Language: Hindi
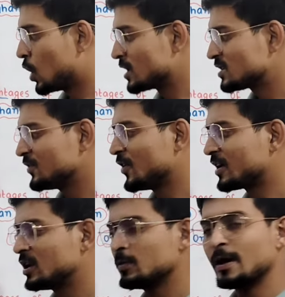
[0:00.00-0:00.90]
कॉस्ट
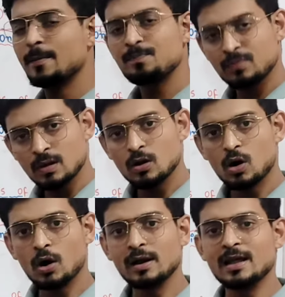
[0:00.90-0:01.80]
इफेक्टिव है
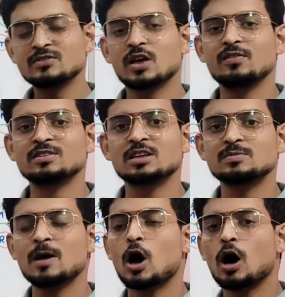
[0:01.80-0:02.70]
ऑनलाइन
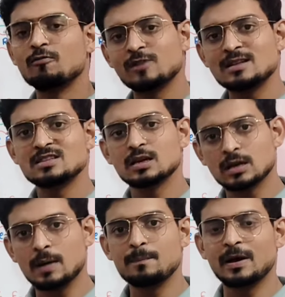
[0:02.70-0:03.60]
सर्विसेज में ऑफलाइन से
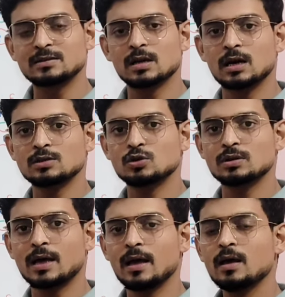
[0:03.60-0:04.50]
कम पैसा खर्च
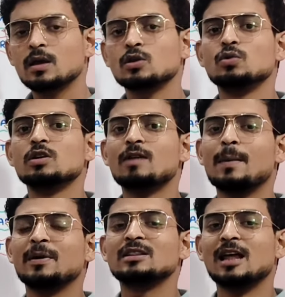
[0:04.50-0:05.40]
होता है क्योंकि
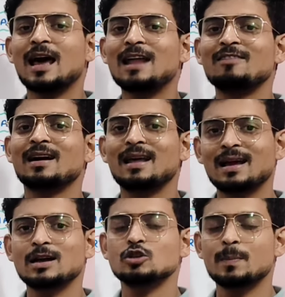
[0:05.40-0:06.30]
वहाँ पे दलाल
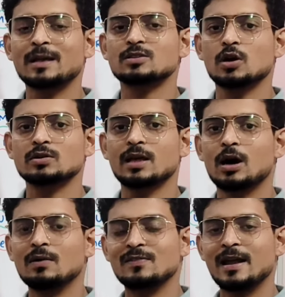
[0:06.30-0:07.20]
वगैरह का जो पैसा
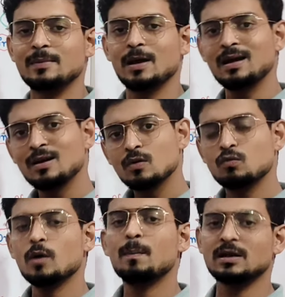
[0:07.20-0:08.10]
होता है ऑफलाइन में
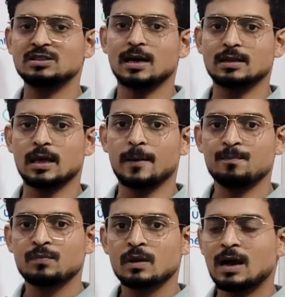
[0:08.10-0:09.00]
वो बच जाता
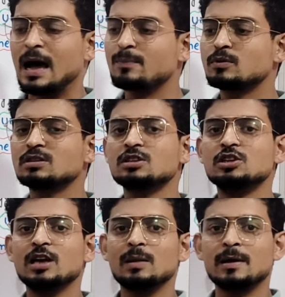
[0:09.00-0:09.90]
है आप
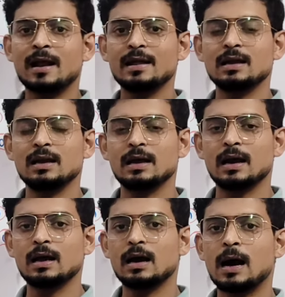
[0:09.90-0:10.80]
किसी डीएल बनाने के
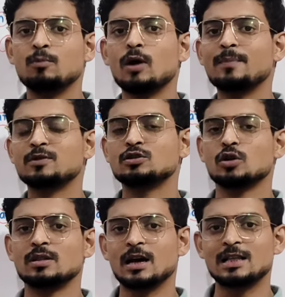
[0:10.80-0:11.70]
लिए गए अब वो आपसे
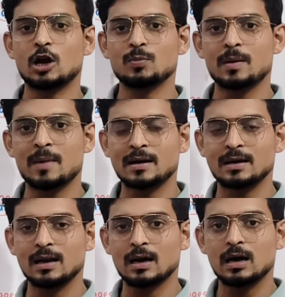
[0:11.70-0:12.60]
चौदह हज़ार रुपया
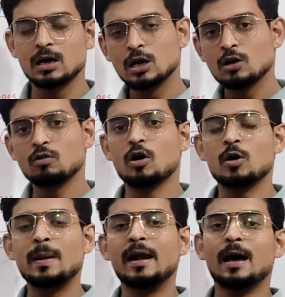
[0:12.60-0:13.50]
मांगने लगा
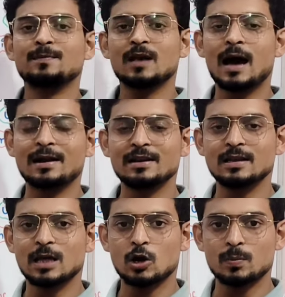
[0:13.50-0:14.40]
गवर्नमेंट आपसे आठ
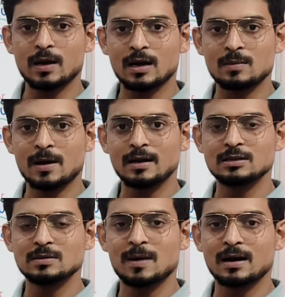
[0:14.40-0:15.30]
ही हज़ार रुपया अगर मान
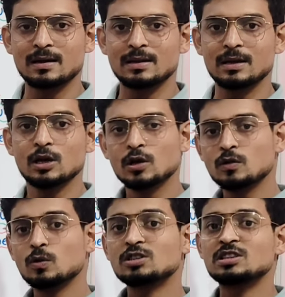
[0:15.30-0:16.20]
लीजिए मांग रही है
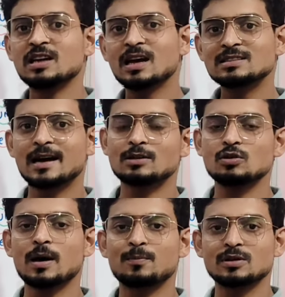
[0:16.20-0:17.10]
तो वो छः
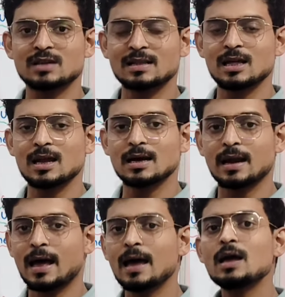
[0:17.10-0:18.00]
हज़ार जो आपको ज़्यादा
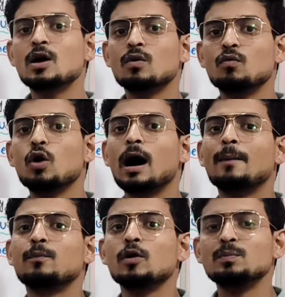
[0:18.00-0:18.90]
लग रहा है वो
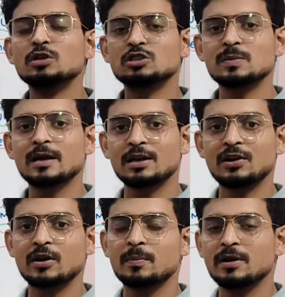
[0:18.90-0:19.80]
आपको बीच में एक
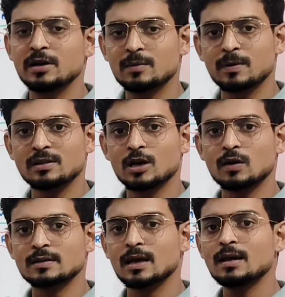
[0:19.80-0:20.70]
इंटरमीडिएट
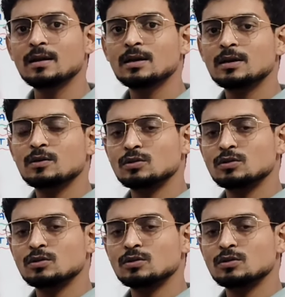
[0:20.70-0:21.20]
बंदा होता है